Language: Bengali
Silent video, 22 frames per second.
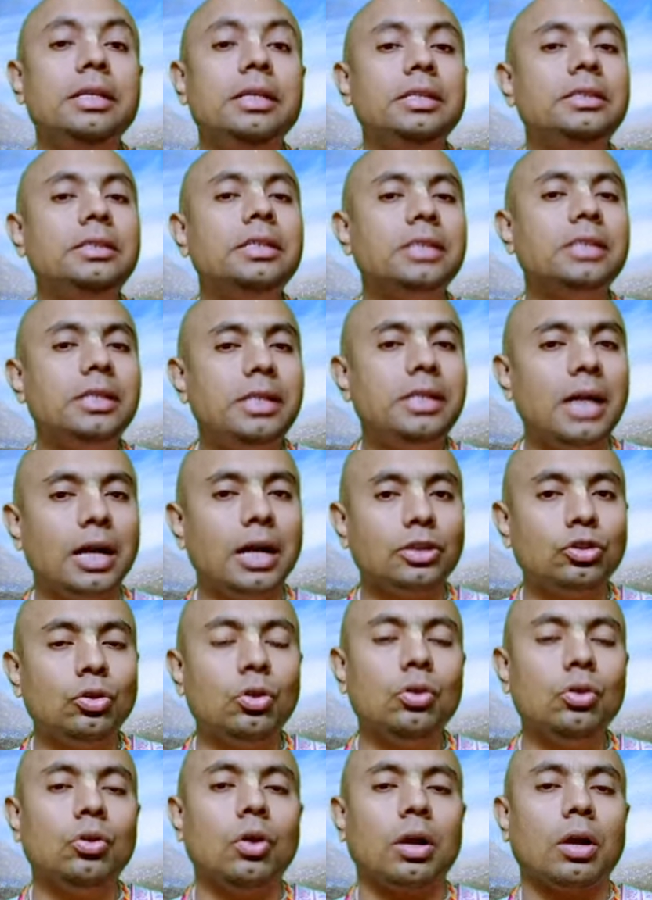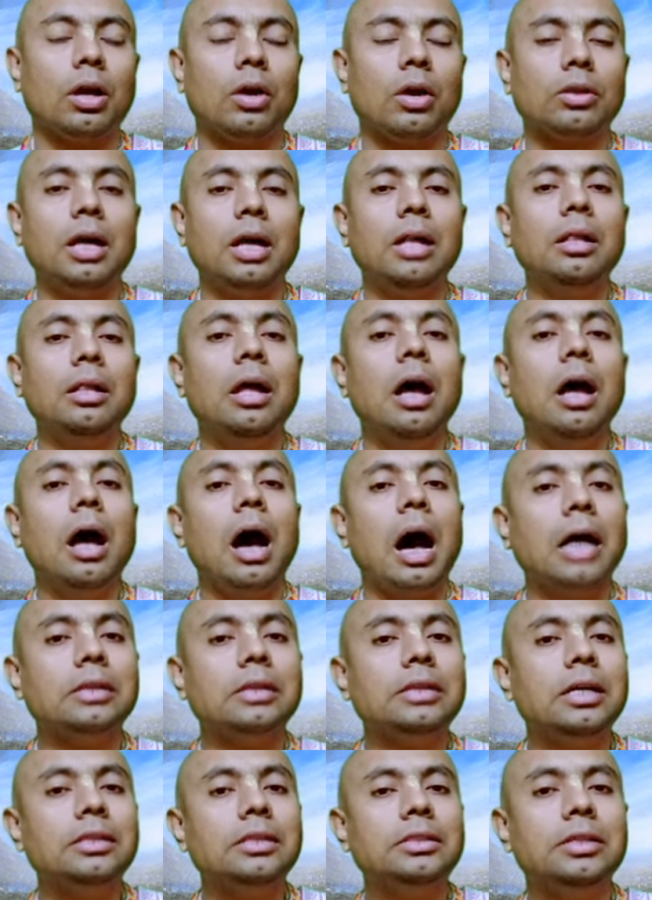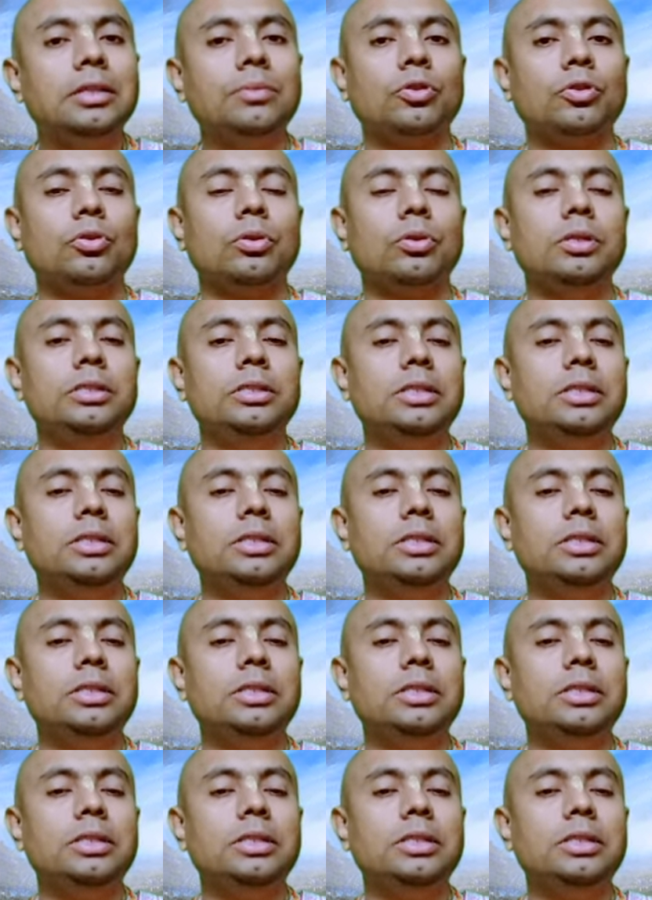নিজে সেটি আচরণ করা অর্থাৎ আচার্যের মতো